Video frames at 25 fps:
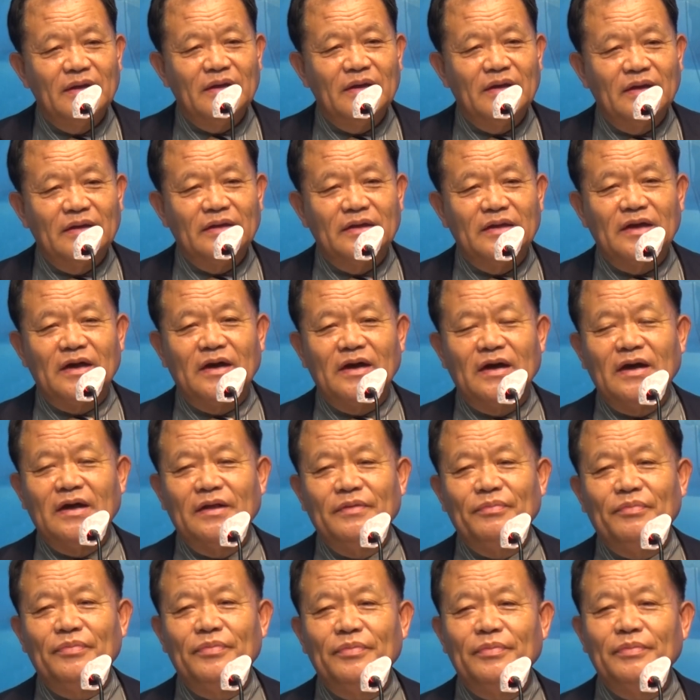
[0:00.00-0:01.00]

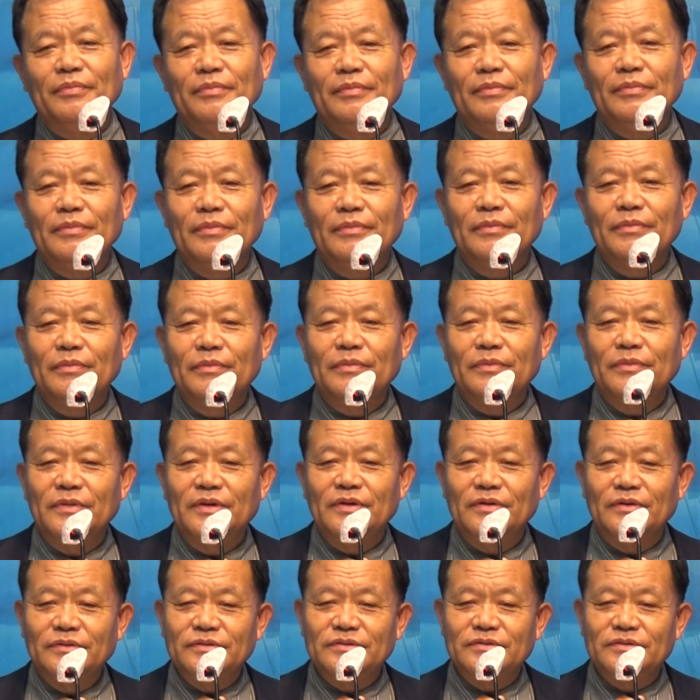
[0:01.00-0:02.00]
굉장한
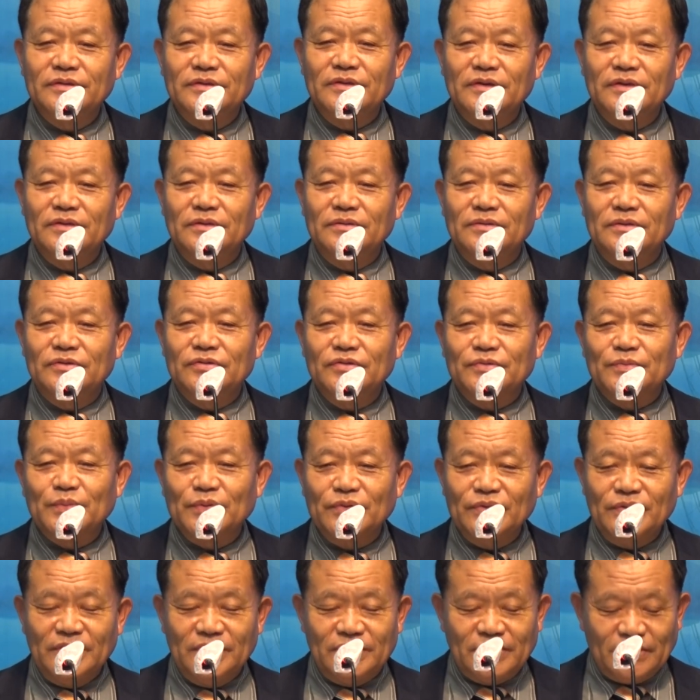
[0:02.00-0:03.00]
영적인
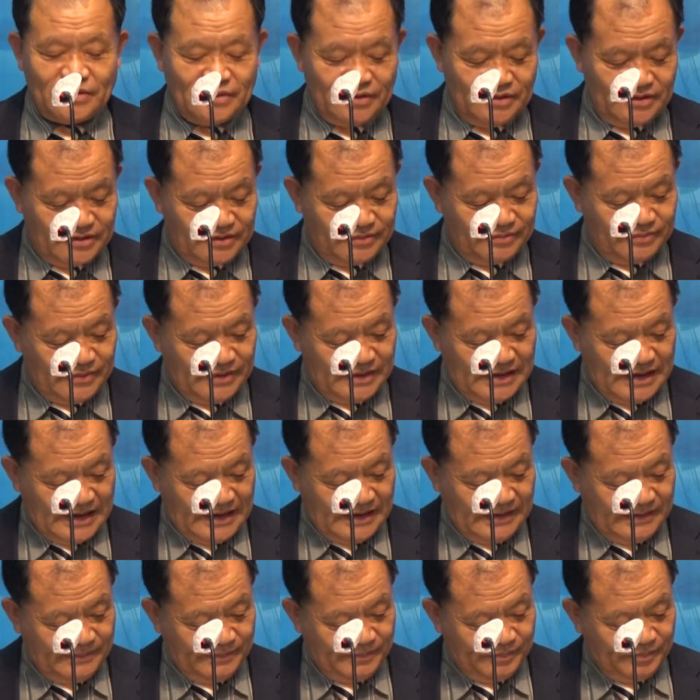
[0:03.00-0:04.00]
축복이 들어
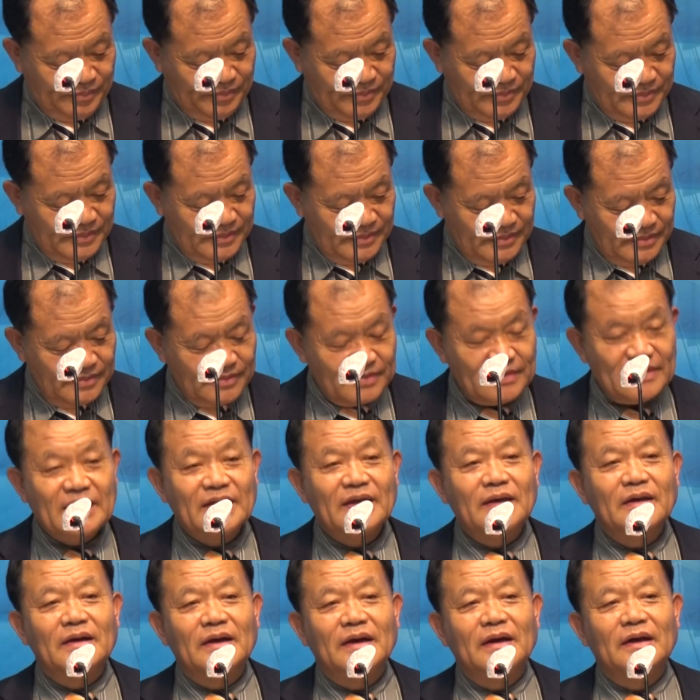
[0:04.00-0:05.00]
있습니다.
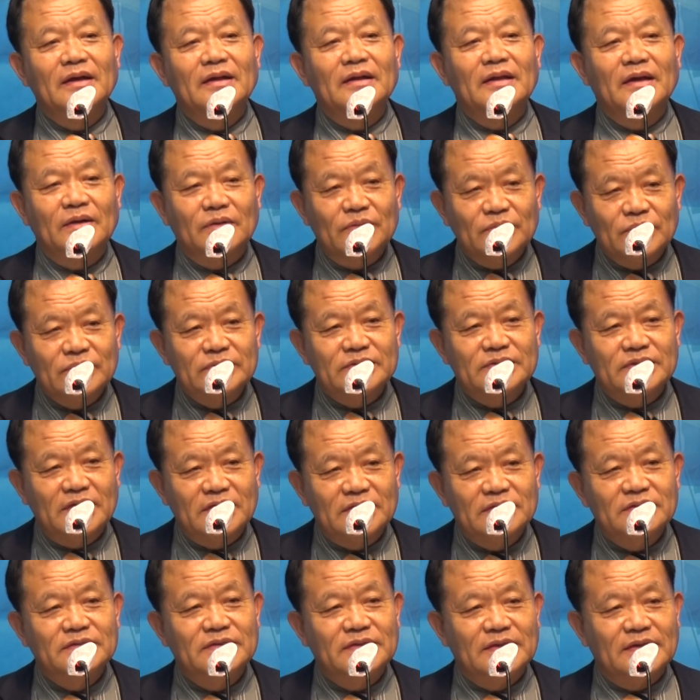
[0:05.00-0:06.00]
내가 낫고자
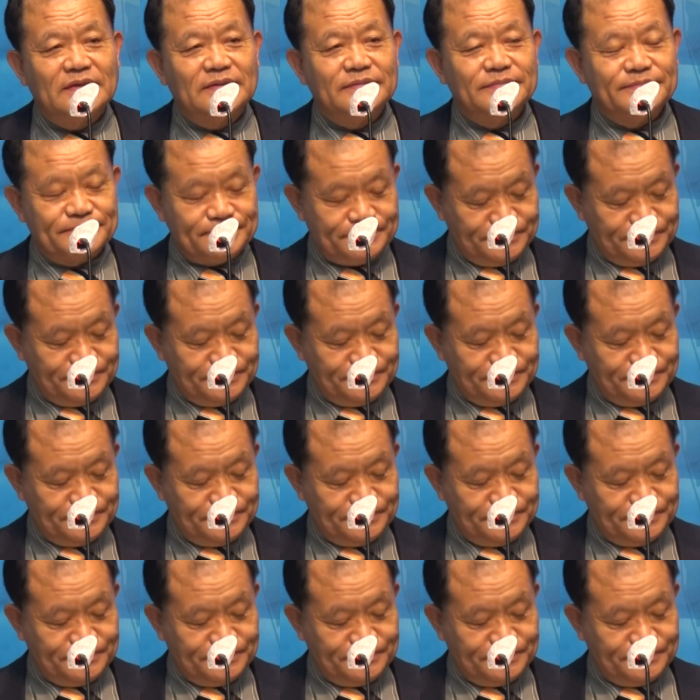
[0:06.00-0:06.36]
하느냐?